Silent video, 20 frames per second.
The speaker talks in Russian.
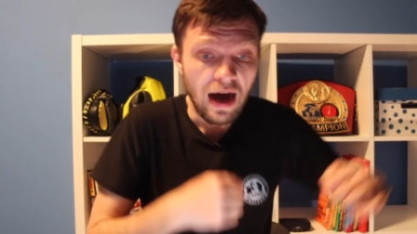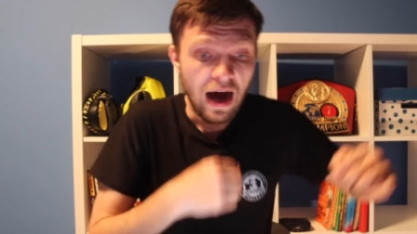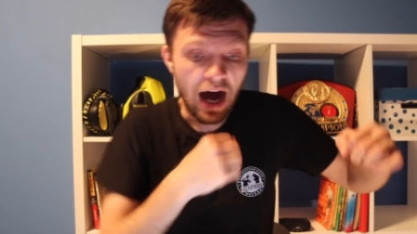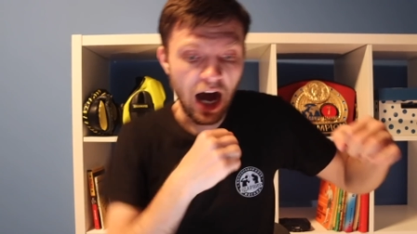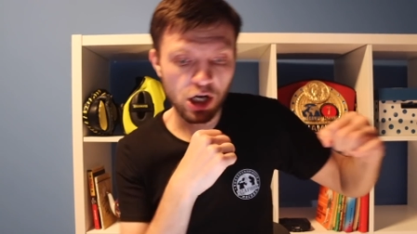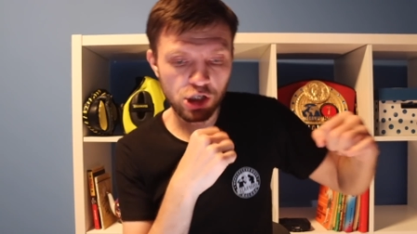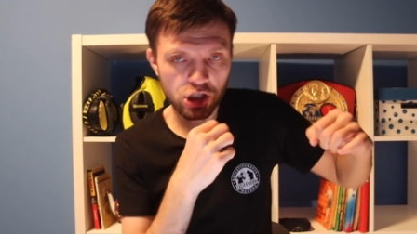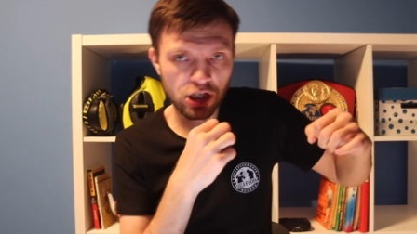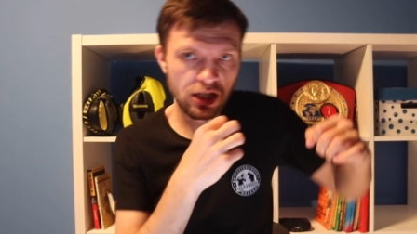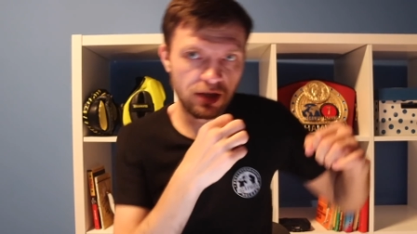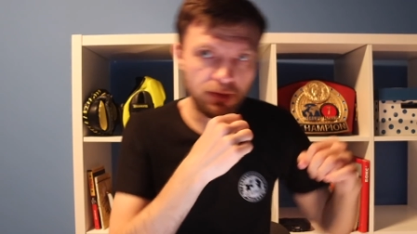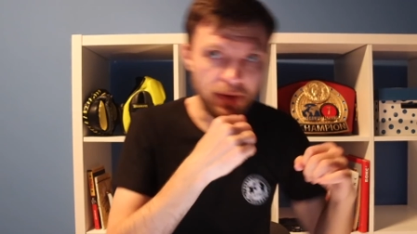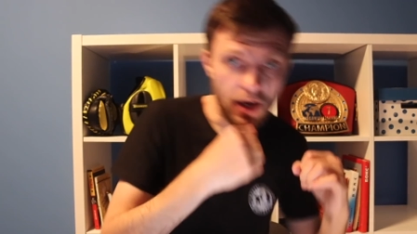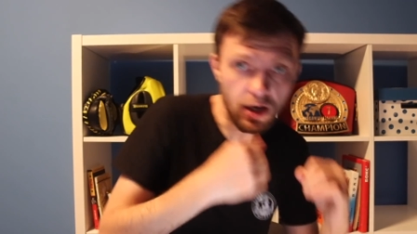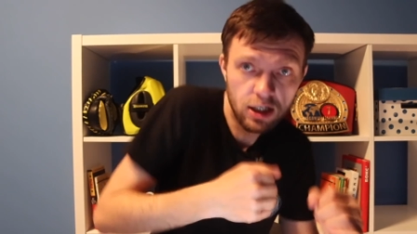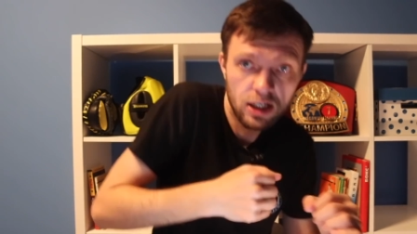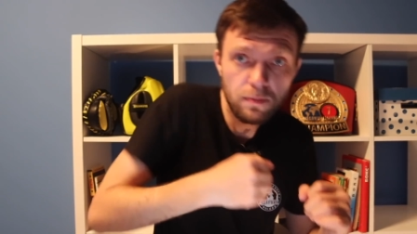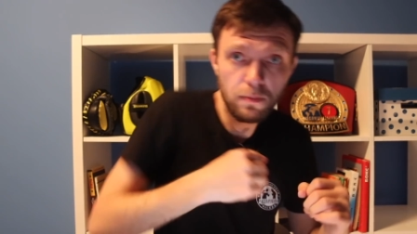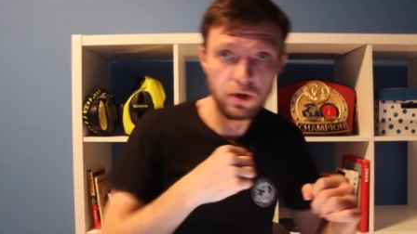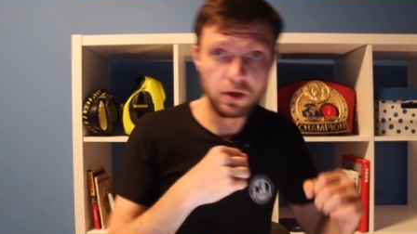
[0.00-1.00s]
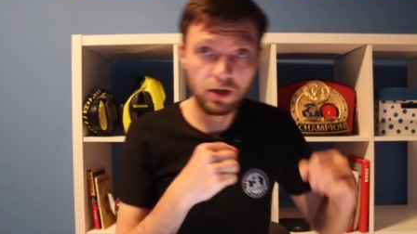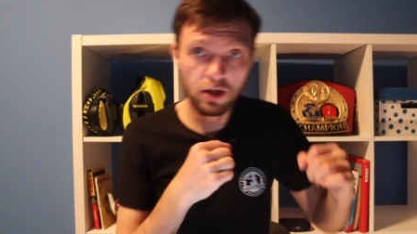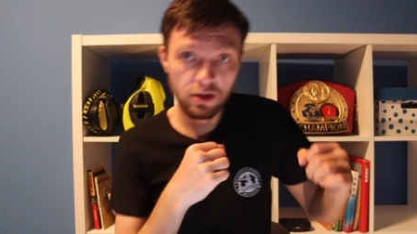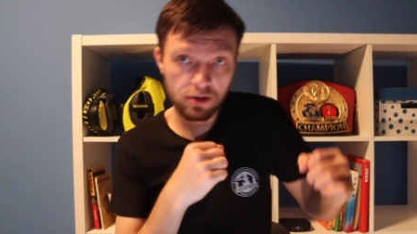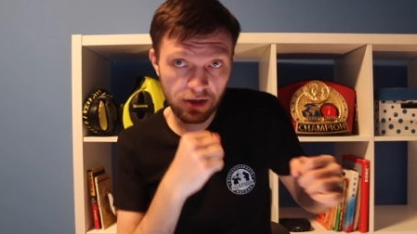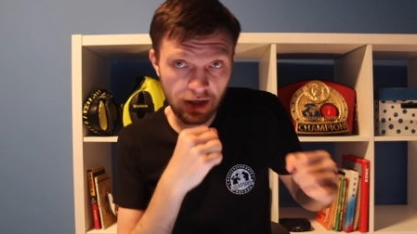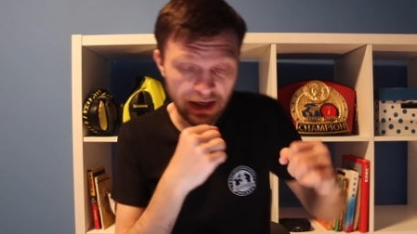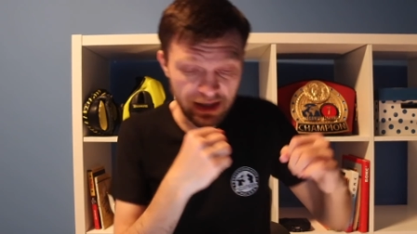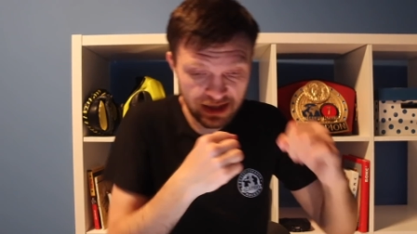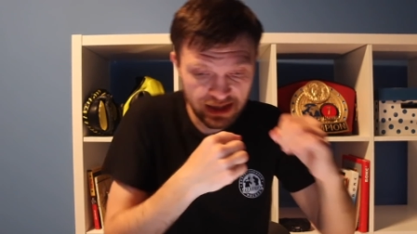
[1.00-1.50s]
а Женебек именно
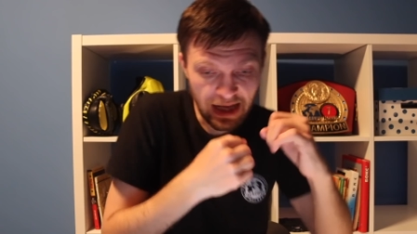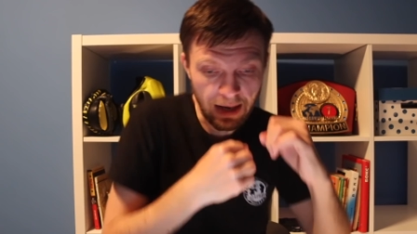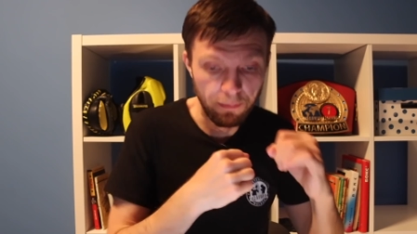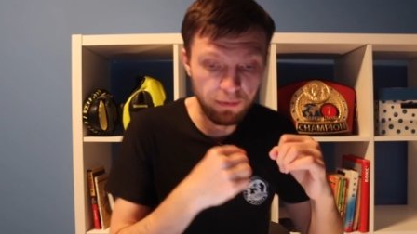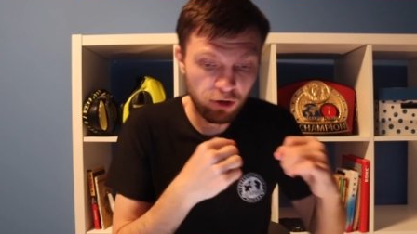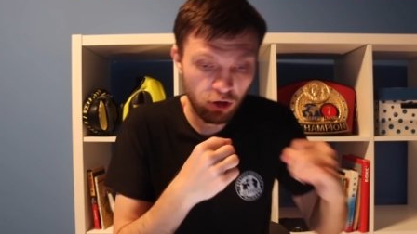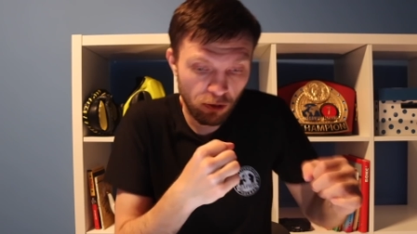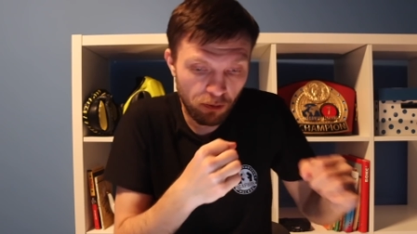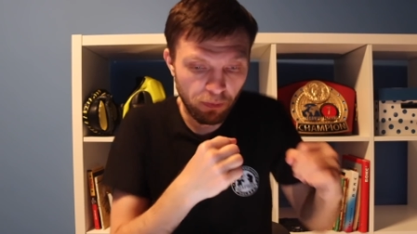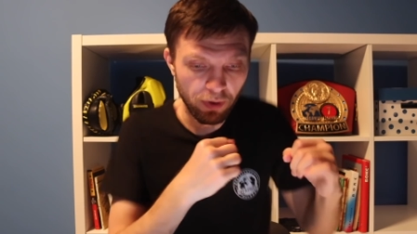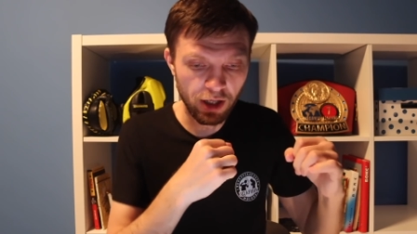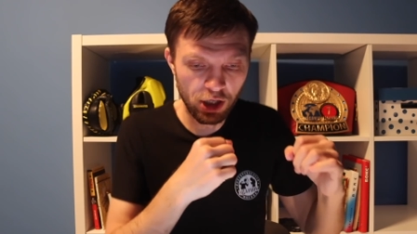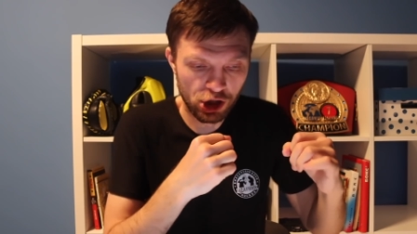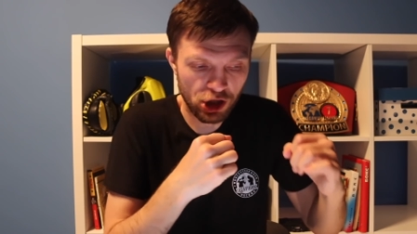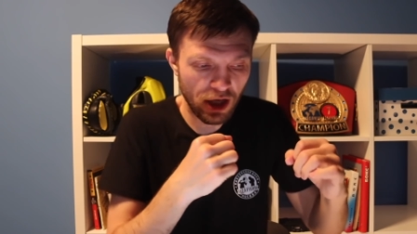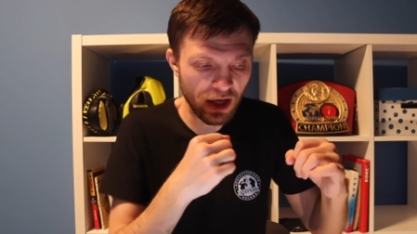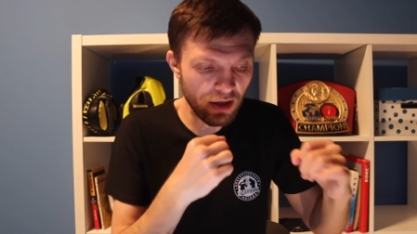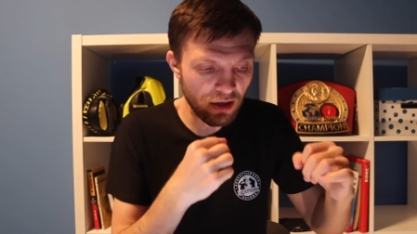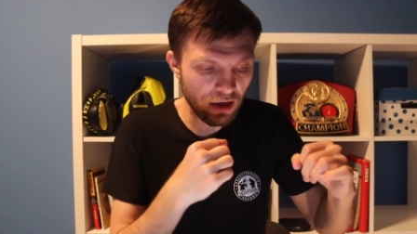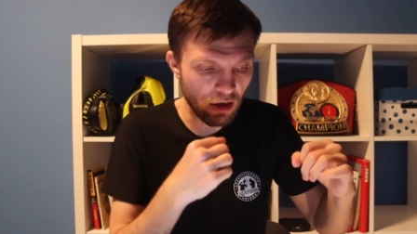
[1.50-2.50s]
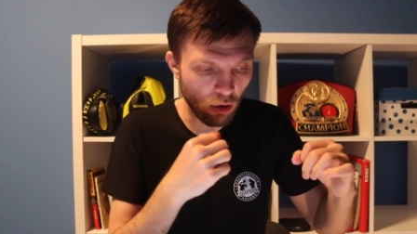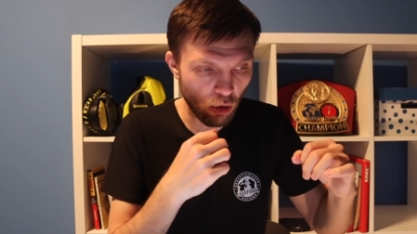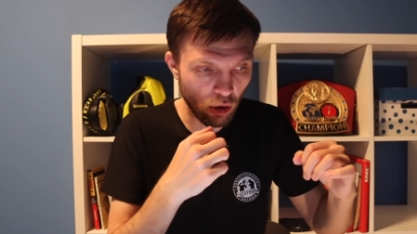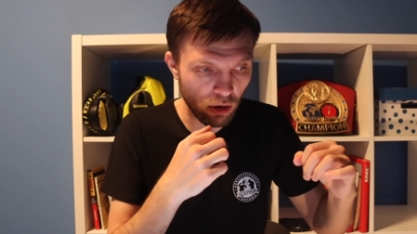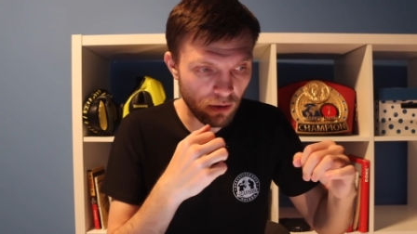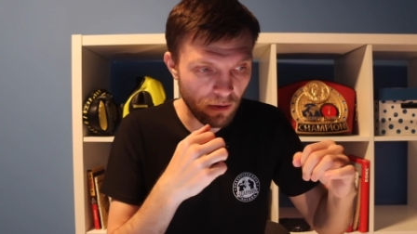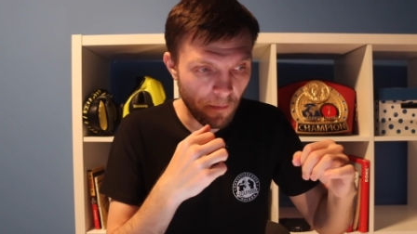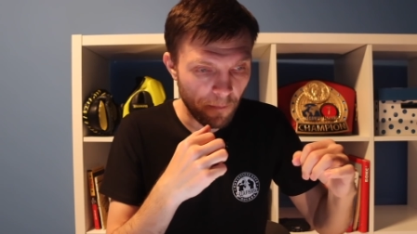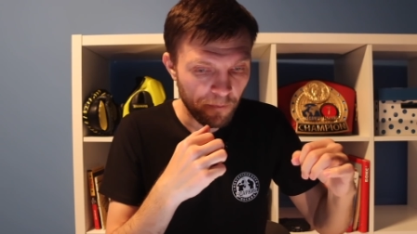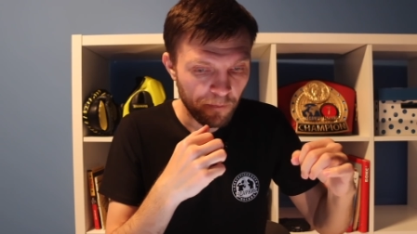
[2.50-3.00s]
из расслабленного положения,
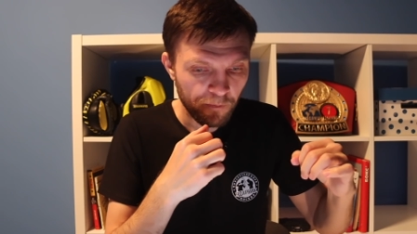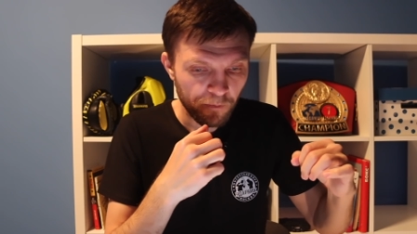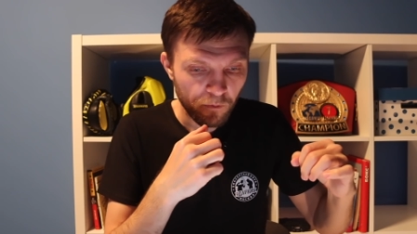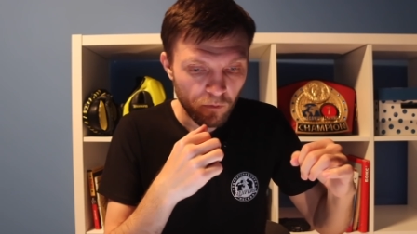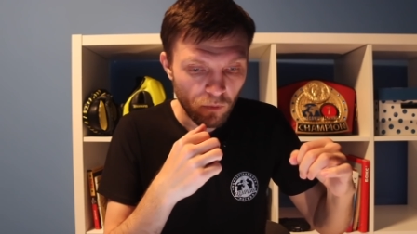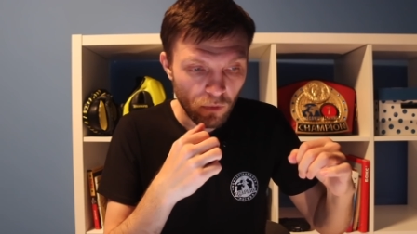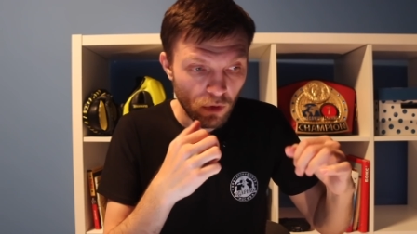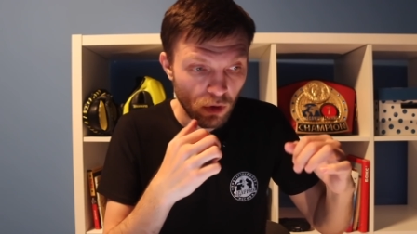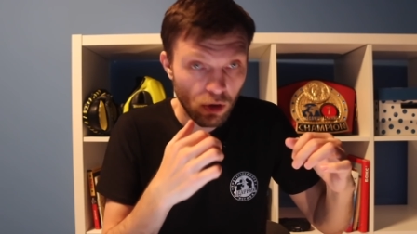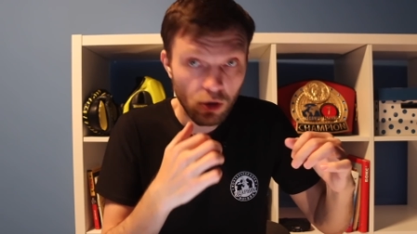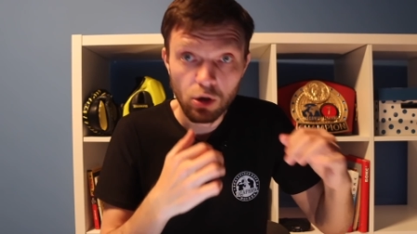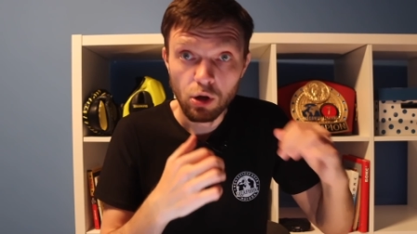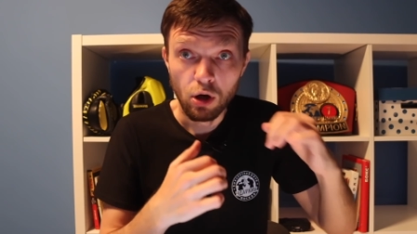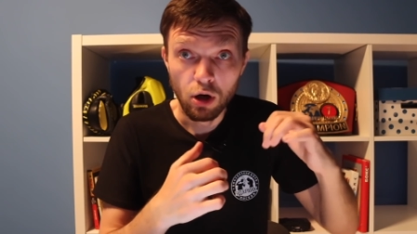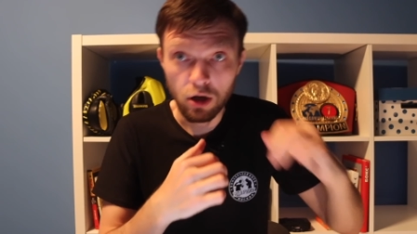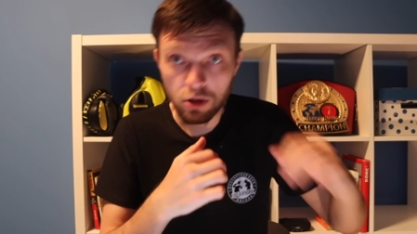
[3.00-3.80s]
он э,